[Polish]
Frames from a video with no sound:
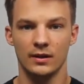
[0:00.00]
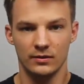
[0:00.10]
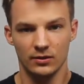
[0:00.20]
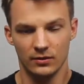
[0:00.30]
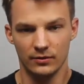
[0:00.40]

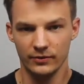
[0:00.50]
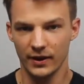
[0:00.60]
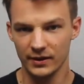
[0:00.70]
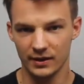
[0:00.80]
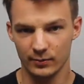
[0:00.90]
No
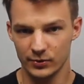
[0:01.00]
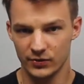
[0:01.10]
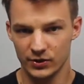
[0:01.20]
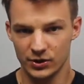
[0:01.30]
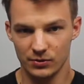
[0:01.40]
fajnie,
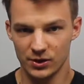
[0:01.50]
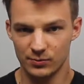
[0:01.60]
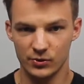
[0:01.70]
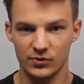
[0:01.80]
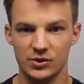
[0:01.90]
poświęciłeś,
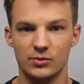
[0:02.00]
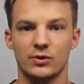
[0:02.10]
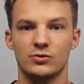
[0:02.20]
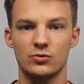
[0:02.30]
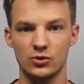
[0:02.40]

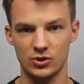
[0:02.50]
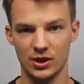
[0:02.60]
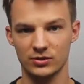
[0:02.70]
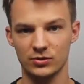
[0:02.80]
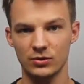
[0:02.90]
poświęciłaś dużo
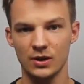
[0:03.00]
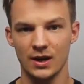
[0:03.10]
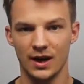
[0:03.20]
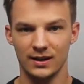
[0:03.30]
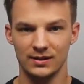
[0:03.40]
czasu,
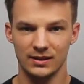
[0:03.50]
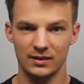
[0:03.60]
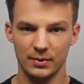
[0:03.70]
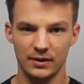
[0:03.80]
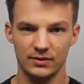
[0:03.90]
ale tak
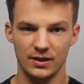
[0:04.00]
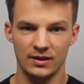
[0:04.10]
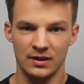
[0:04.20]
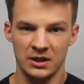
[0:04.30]
naprawdę